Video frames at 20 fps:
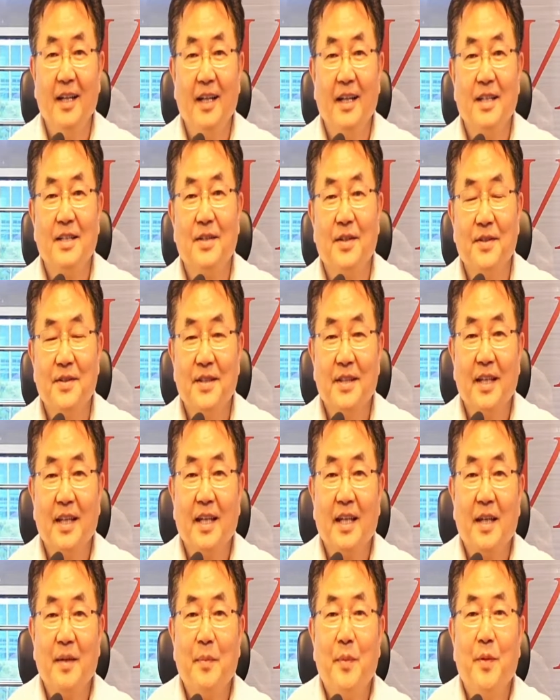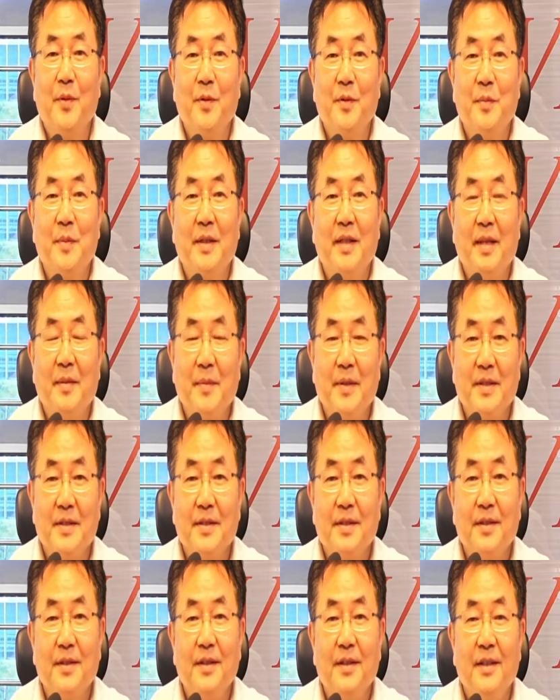전 세계에 보급이
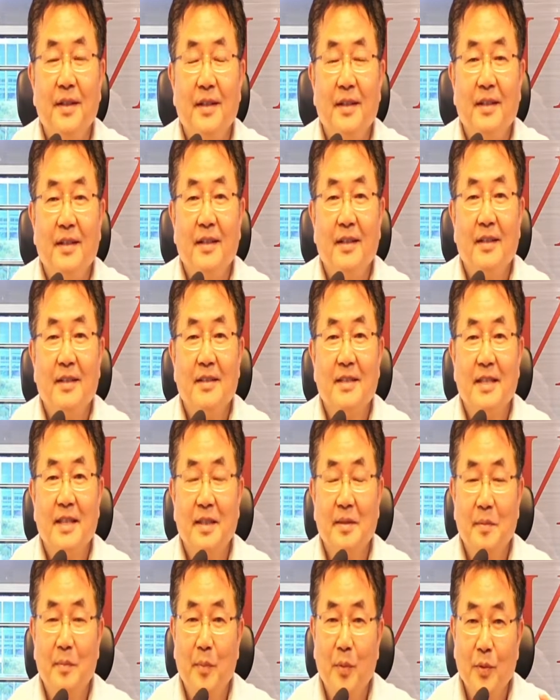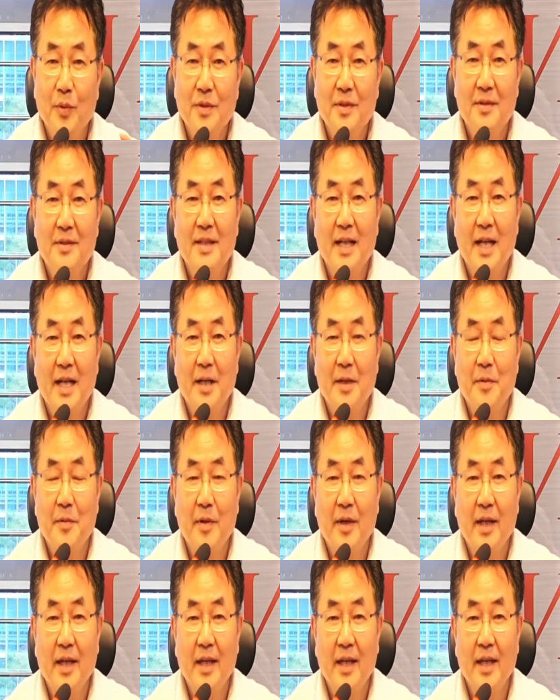되면서 지금 모든
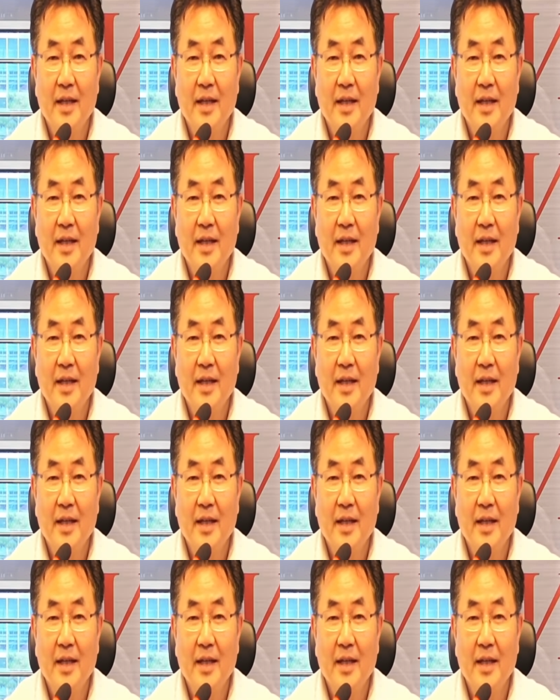사람과의